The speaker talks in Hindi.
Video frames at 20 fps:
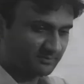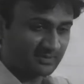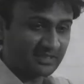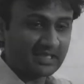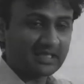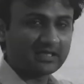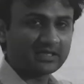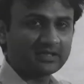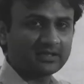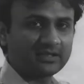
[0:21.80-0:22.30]

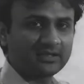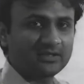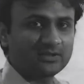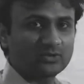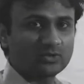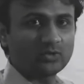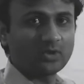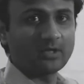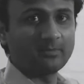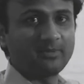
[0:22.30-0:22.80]
बना रहे हैं
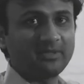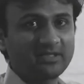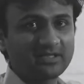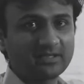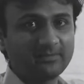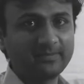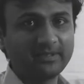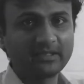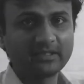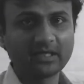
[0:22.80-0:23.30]
जो अभी
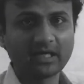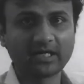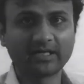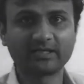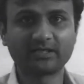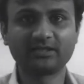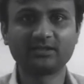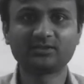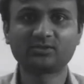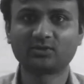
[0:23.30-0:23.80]
कमिंग
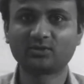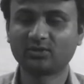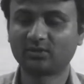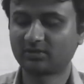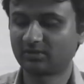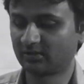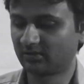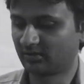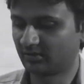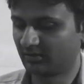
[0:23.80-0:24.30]
आई और
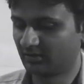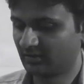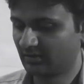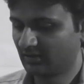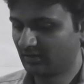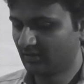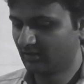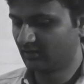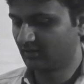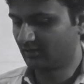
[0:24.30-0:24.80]

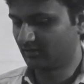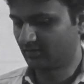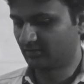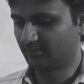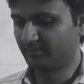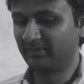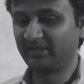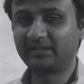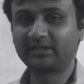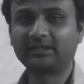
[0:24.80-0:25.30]

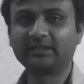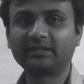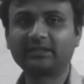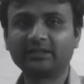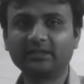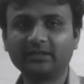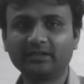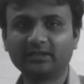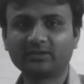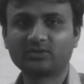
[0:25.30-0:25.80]
मेडिकल uh, uh के
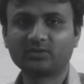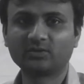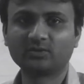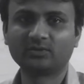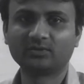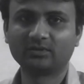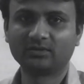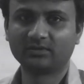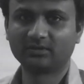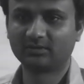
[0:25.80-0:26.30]
लिए
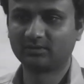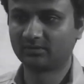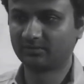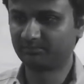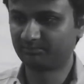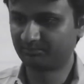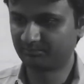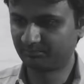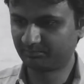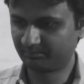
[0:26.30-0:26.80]
जो
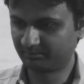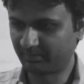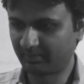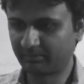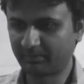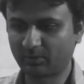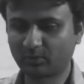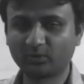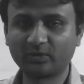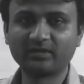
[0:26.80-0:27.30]

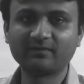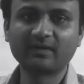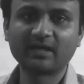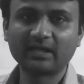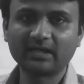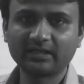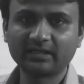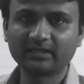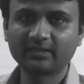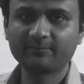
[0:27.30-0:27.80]
पेपर uh, होने
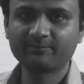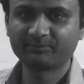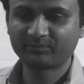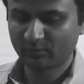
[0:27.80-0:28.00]
वाला है